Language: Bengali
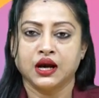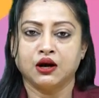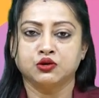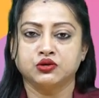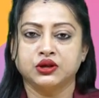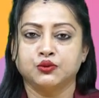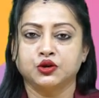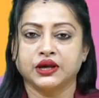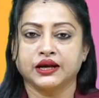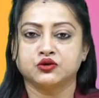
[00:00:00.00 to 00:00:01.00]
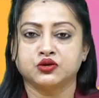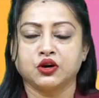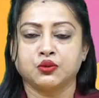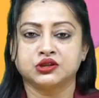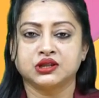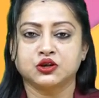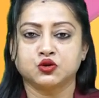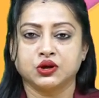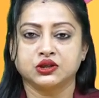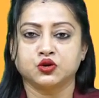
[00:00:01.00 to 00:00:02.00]
আহতদের মধ্যে একজনের অবস্থা
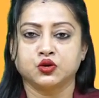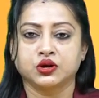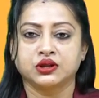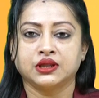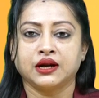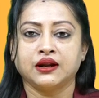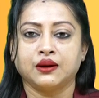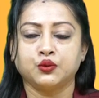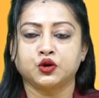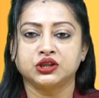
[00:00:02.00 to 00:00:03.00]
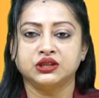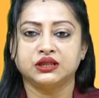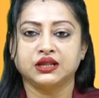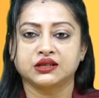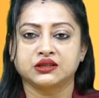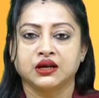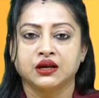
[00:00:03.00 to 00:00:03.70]
আশঙ্কাজনক তার নাম প্রসেনজিৎ দাস